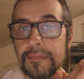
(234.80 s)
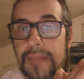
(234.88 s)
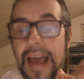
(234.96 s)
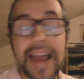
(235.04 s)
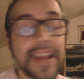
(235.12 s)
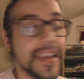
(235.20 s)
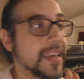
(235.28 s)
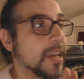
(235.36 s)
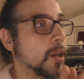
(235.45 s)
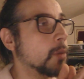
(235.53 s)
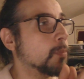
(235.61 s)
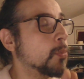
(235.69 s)
anche
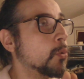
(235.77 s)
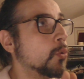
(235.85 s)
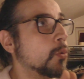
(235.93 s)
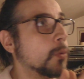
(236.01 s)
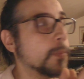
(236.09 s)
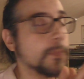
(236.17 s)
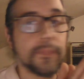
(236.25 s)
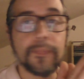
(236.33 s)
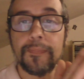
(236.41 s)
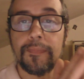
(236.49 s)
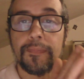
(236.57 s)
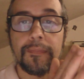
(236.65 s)
i più
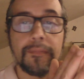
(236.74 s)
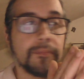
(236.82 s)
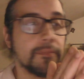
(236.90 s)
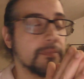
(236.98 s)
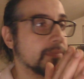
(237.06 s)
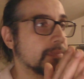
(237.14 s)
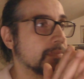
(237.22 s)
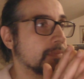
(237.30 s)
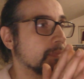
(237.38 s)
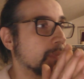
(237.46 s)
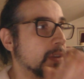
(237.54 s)
mh, mm,